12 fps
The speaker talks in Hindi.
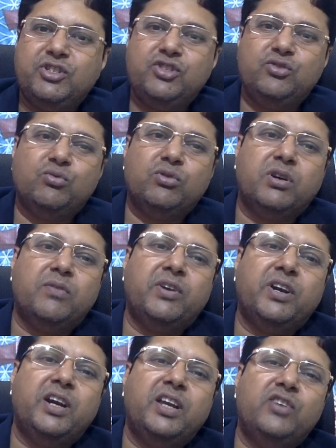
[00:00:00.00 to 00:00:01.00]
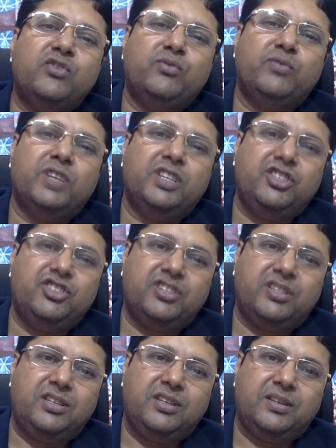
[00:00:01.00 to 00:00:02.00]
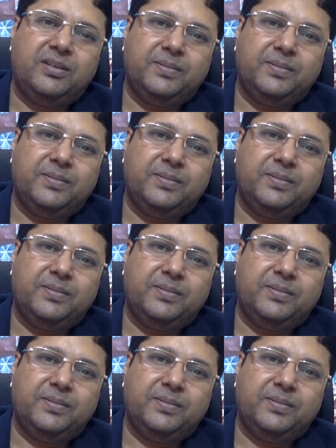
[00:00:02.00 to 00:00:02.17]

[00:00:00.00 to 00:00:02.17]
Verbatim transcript: चीज़ों को कवर करने की सुविधा दी जाती है